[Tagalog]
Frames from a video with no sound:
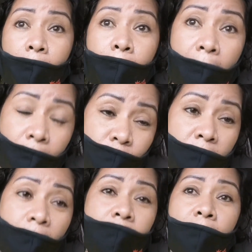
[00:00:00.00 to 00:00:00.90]
Pero
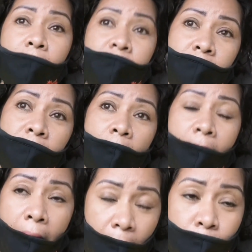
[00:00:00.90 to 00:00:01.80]
sa kanya,
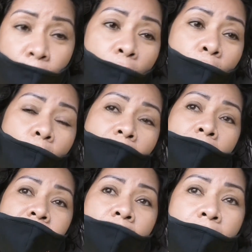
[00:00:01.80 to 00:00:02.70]
alam ko
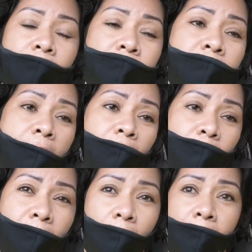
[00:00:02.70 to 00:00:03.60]
wala sa dinagat mga